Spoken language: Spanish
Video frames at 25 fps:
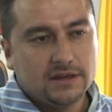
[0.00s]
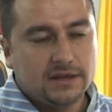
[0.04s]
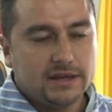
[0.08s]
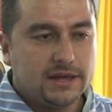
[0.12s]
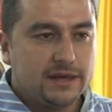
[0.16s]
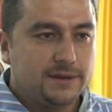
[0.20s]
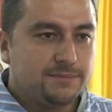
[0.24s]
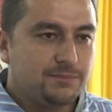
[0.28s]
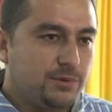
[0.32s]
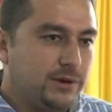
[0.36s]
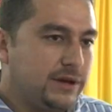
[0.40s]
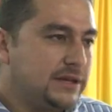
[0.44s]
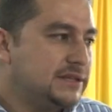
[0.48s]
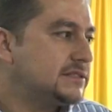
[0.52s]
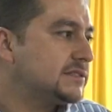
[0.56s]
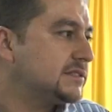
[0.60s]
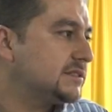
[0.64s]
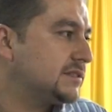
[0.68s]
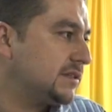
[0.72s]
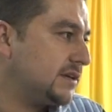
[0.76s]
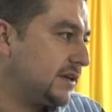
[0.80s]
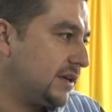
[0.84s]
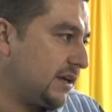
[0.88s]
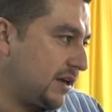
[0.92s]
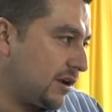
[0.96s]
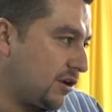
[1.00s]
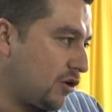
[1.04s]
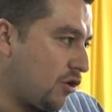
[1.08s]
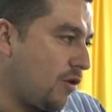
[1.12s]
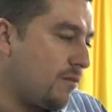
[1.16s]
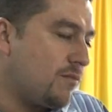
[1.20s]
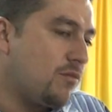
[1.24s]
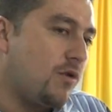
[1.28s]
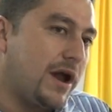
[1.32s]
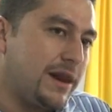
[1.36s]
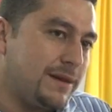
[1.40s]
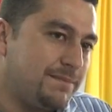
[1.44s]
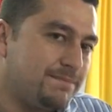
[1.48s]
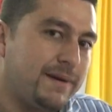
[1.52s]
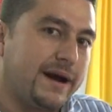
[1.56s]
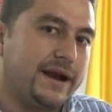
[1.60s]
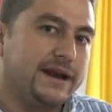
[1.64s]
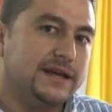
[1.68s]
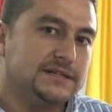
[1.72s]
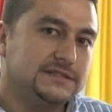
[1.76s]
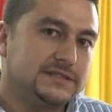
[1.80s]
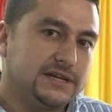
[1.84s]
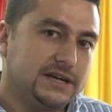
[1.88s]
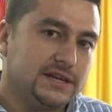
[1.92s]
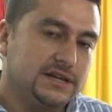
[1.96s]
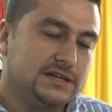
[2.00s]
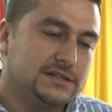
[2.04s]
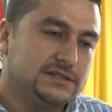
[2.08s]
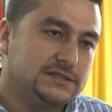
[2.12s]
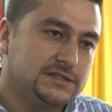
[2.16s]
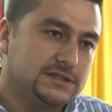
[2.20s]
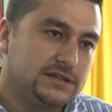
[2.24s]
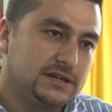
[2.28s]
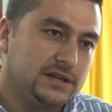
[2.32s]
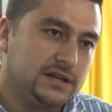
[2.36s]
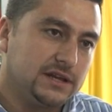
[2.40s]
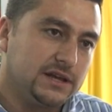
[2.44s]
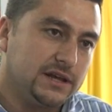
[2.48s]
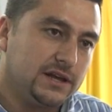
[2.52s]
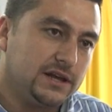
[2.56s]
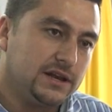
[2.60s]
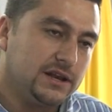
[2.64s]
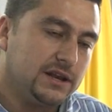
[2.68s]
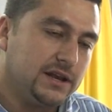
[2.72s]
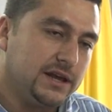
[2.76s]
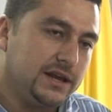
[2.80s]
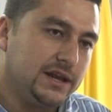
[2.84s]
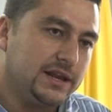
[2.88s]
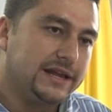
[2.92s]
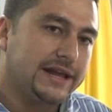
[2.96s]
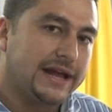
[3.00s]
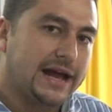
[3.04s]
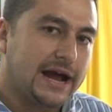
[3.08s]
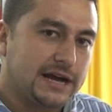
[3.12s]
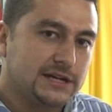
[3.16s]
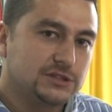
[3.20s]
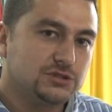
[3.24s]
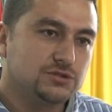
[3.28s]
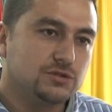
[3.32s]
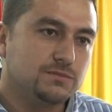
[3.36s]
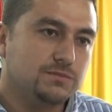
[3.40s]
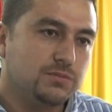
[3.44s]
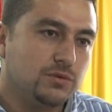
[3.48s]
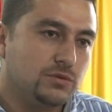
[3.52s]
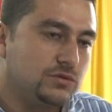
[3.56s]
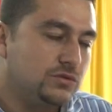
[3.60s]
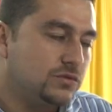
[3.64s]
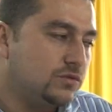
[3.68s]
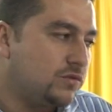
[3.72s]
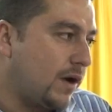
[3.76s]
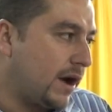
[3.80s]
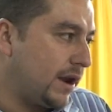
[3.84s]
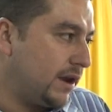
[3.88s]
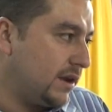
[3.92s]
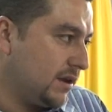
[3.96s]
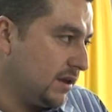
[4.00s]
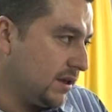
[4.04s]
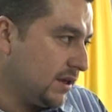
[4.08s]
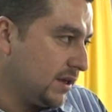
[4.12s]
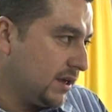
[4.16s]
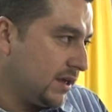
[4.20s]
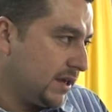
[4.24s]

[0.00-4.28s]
eh, pues eh, como al parecer es eh, el, caso puntual